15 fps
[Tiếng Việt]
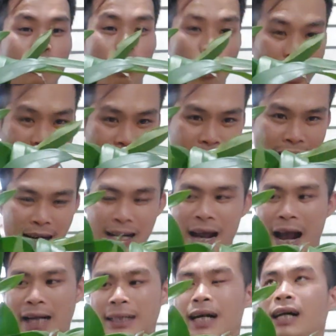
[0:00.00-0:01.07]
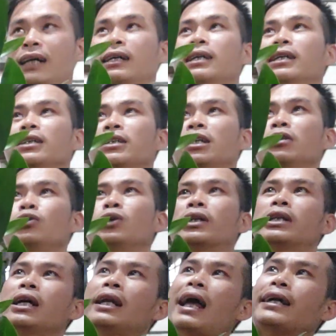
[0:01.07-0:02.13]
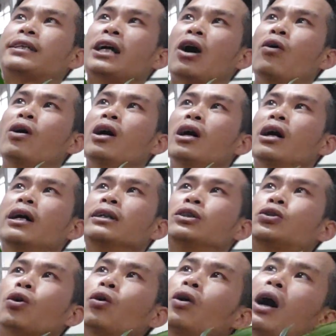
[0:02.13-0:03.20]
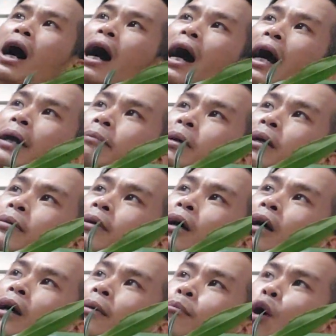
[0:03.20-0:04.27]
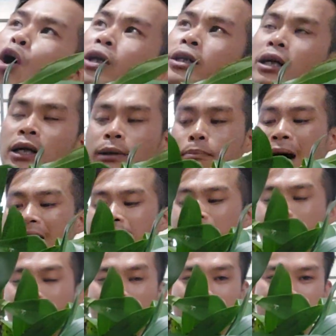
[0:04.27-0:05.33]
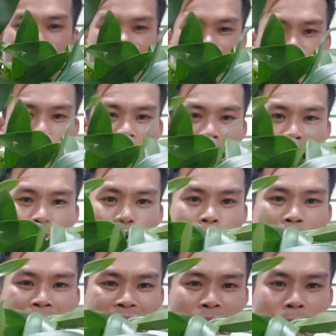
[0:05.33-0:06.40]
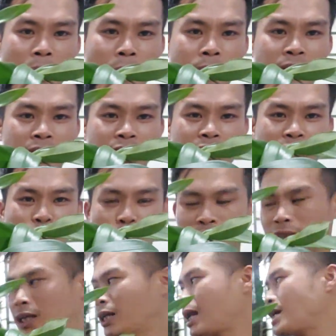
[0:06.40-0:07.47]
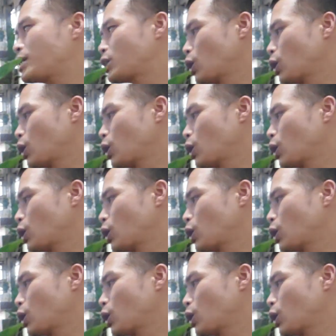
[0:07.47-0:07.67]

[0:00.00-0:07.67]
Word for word: vốn nha cả nhà nhá Sơn Thủy Tiên Lai Châu Hình số 21 305 nghìn hình số 21 305 nghìn Sơn Thủy Tiên Lai